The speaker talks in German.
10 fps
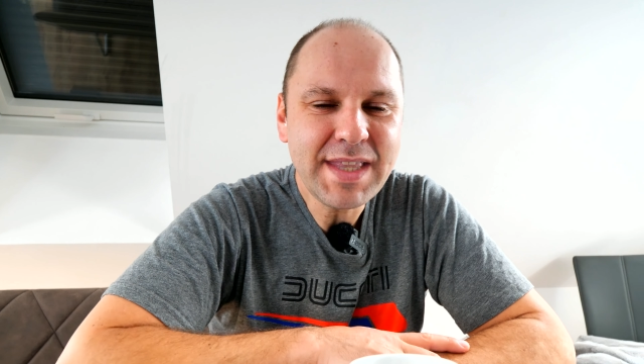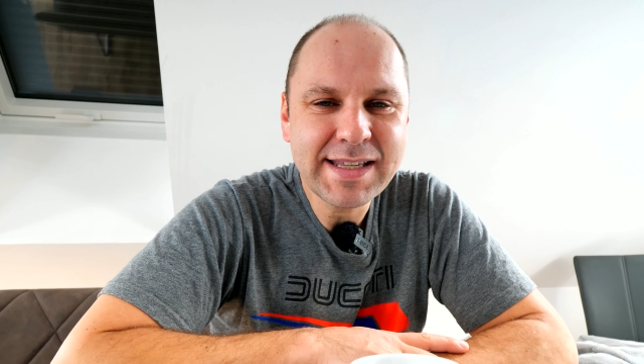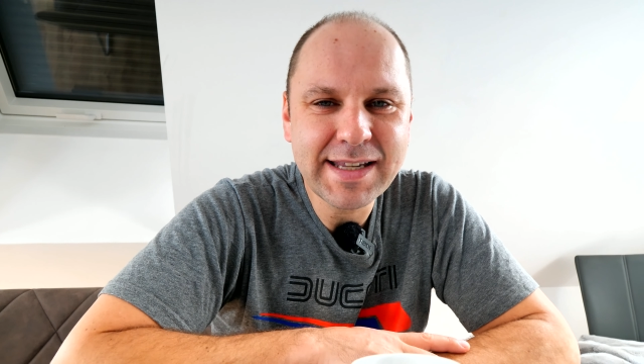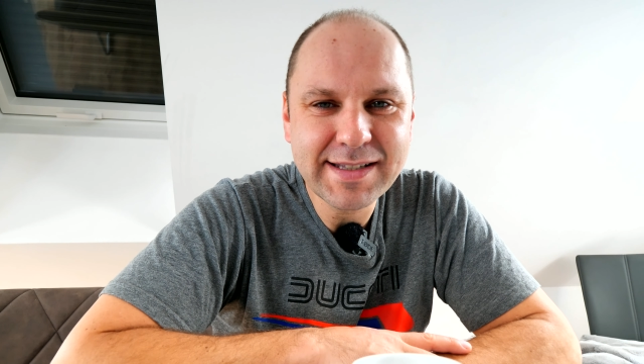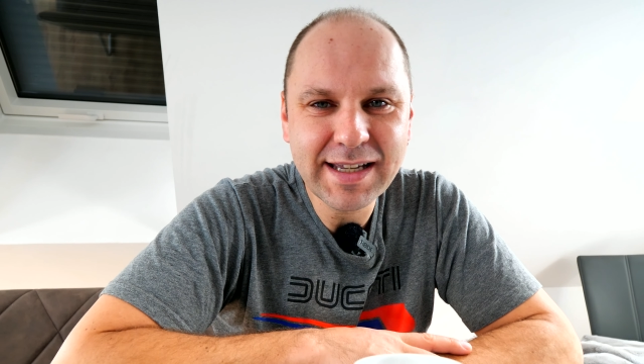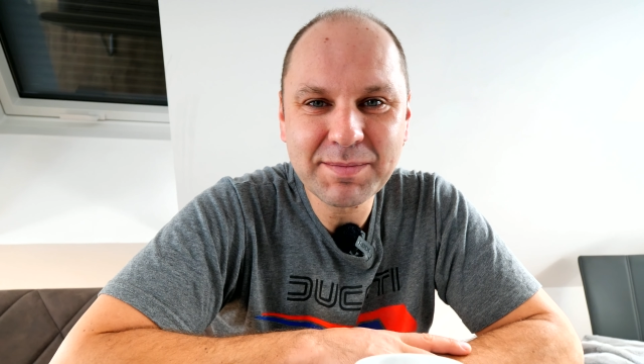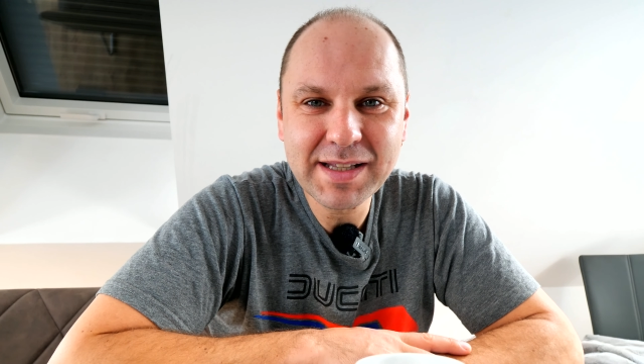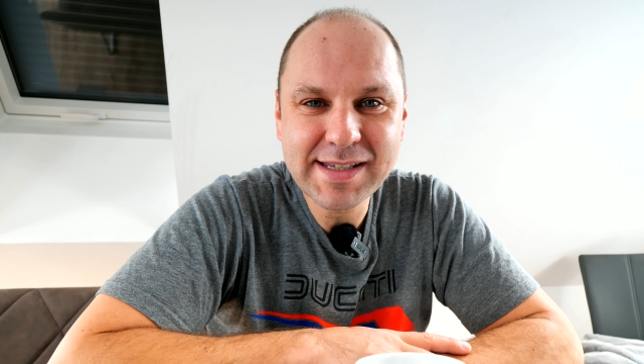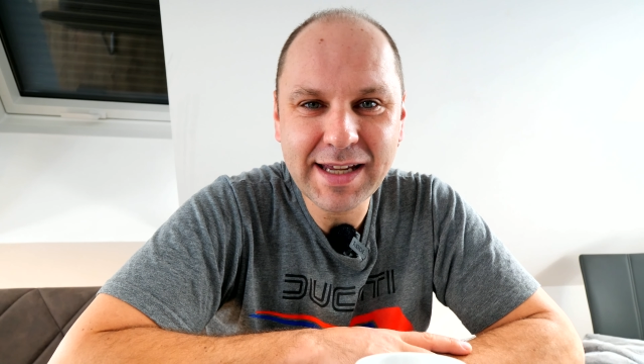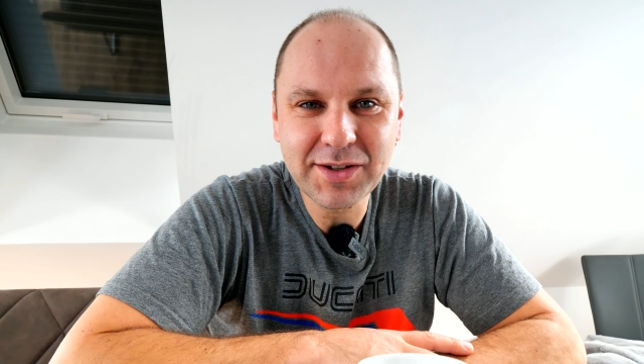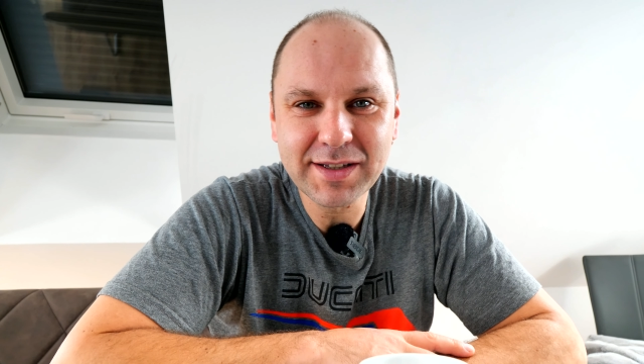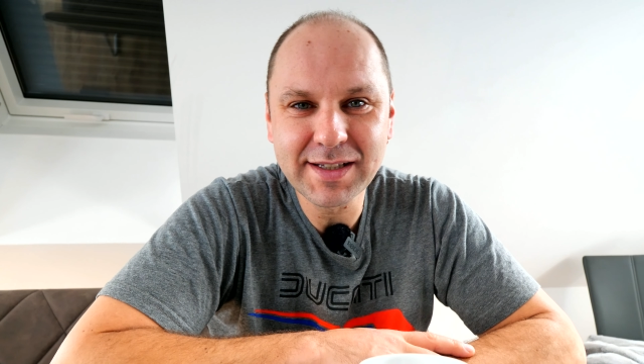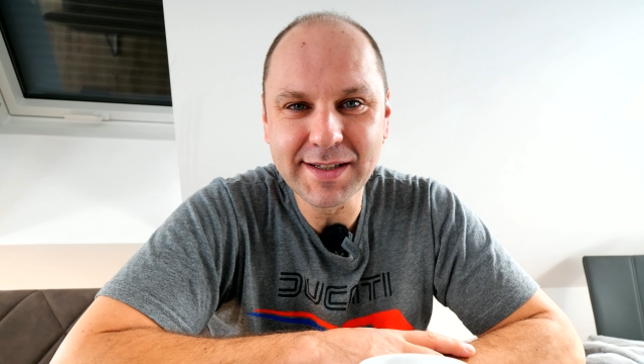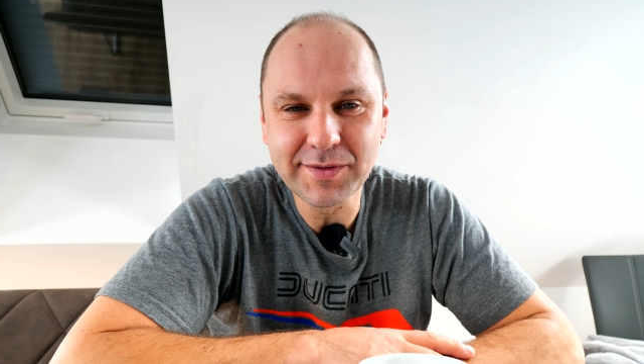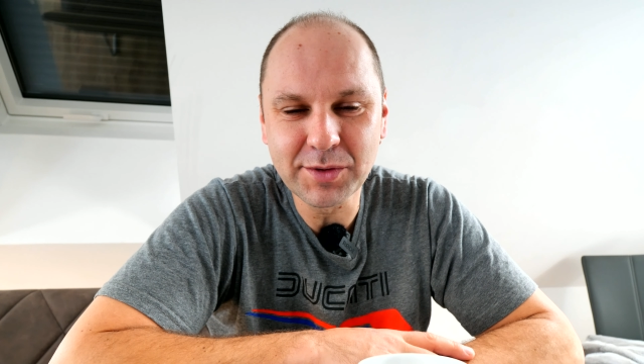Das heißt, ich habe die Zeit
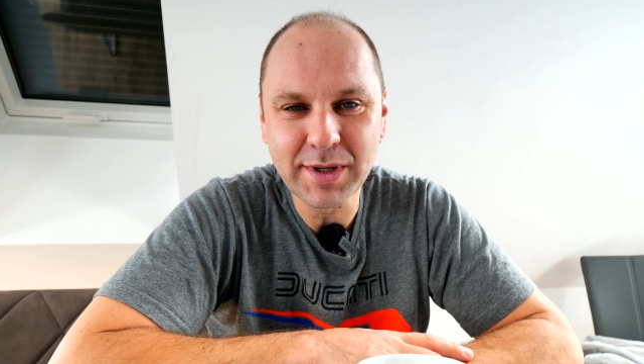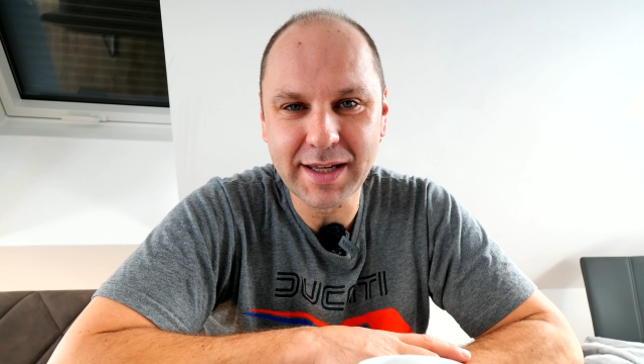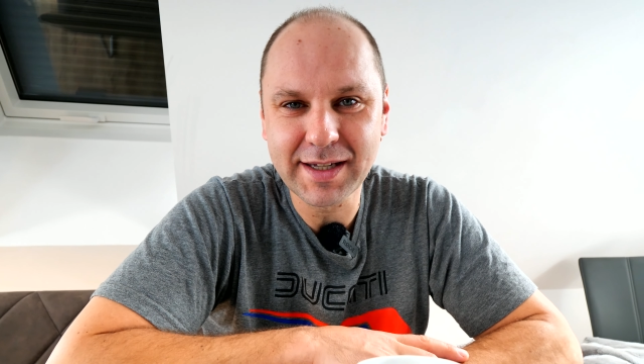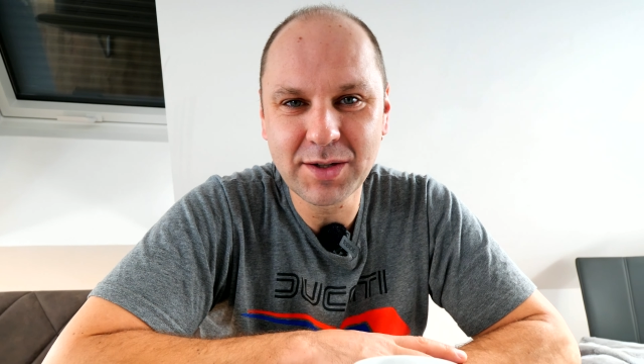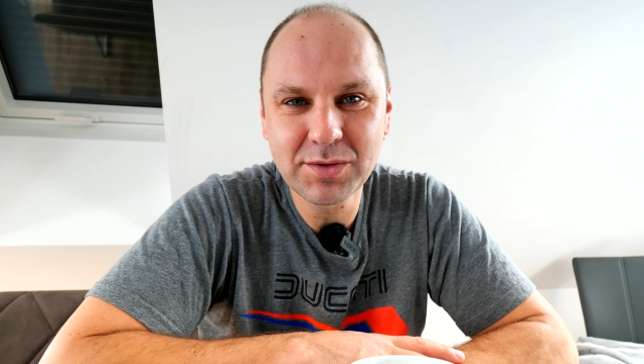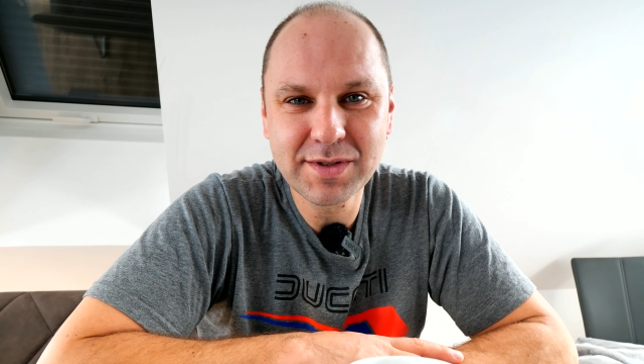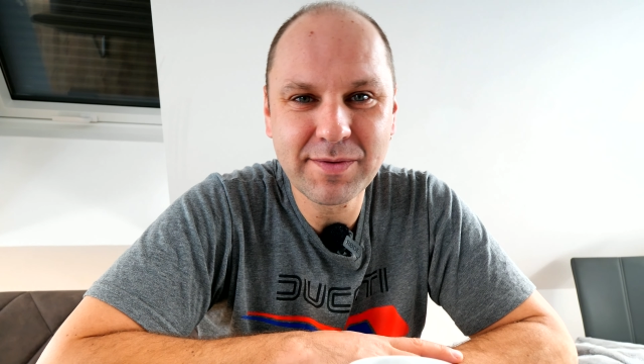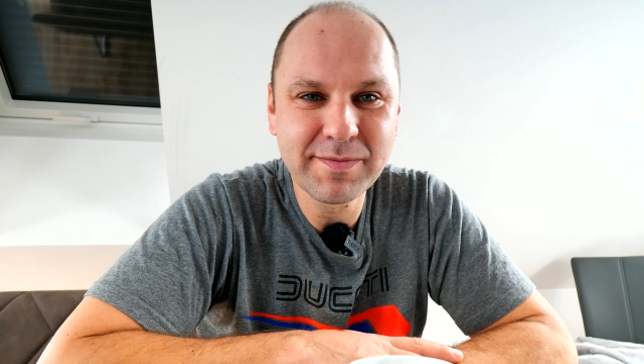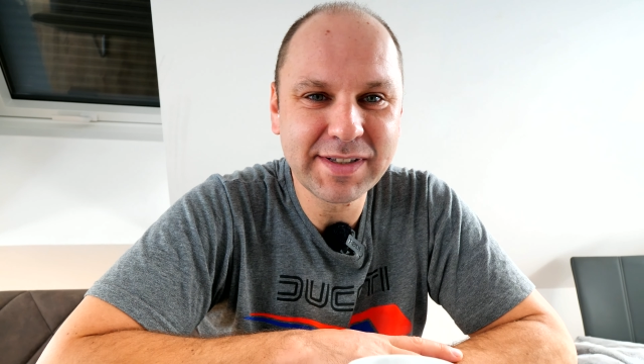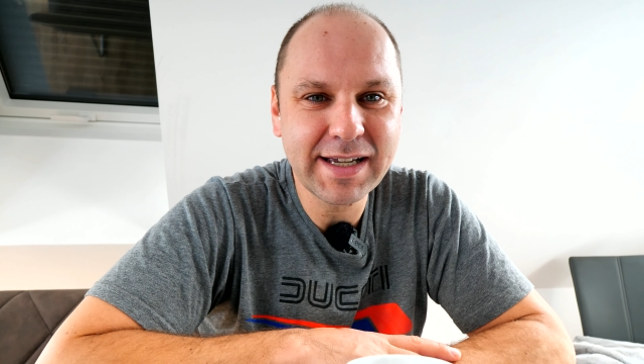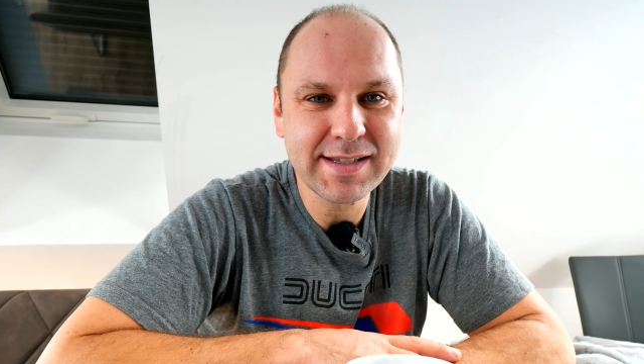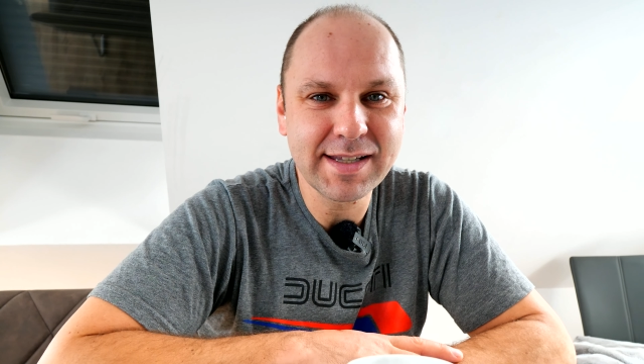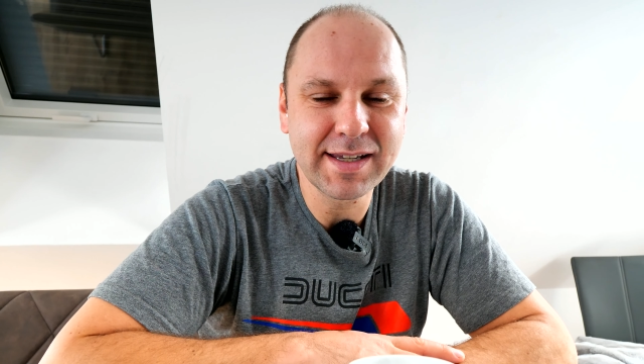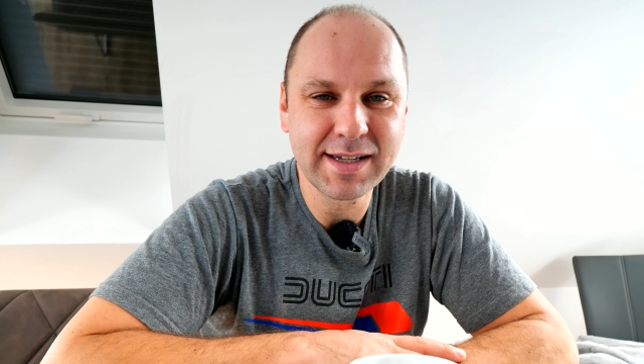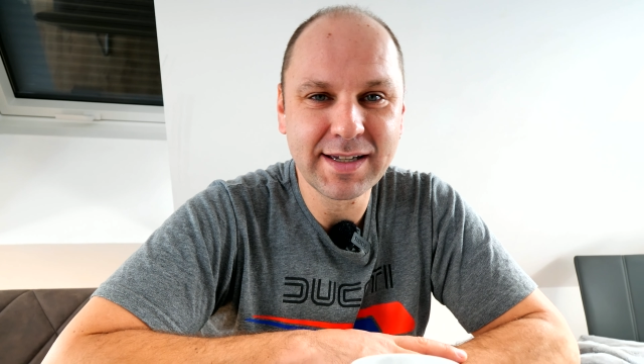heute in der Früh gleich genutzt,
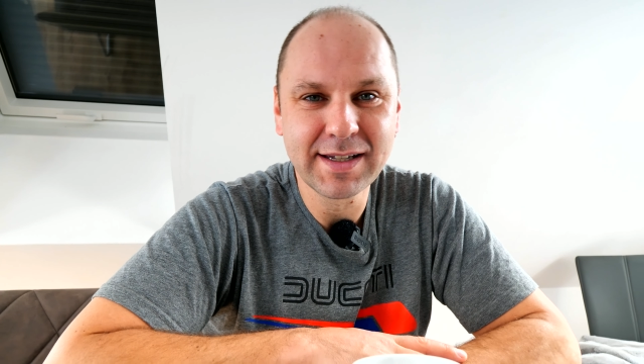5.30 Uhr